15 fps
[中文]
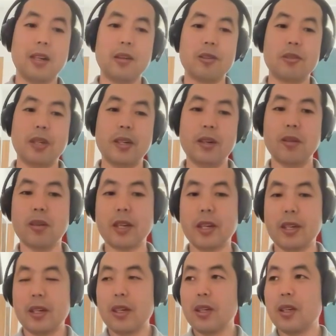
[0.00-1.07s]
然后说，哎 o
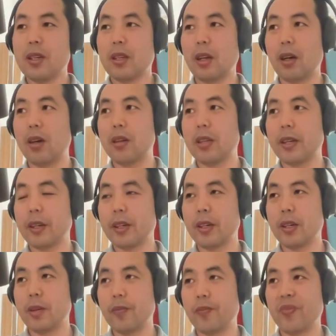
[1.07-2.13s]
k 当那
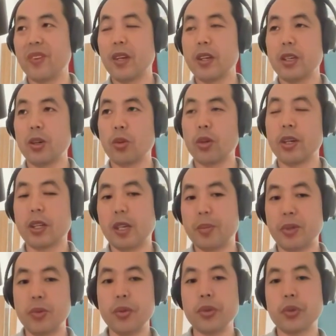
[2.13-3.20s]
个议会给他
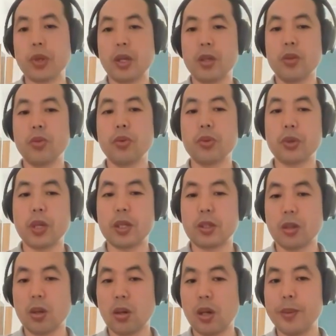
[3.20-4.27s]
批预算预算的
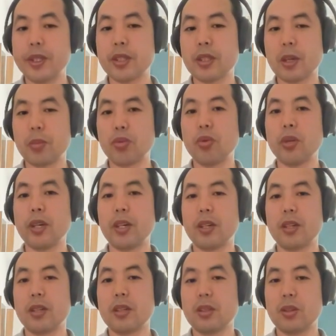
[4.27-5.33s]
时候，老百姓才不
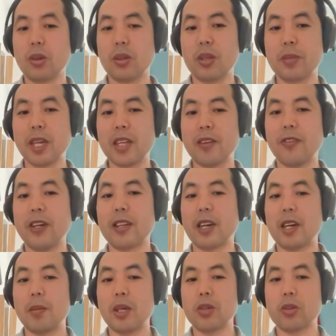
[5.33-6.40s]
会有那么大的反
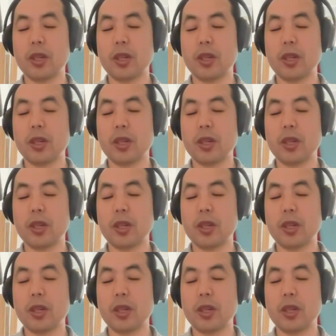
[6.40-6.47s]
弹嘛。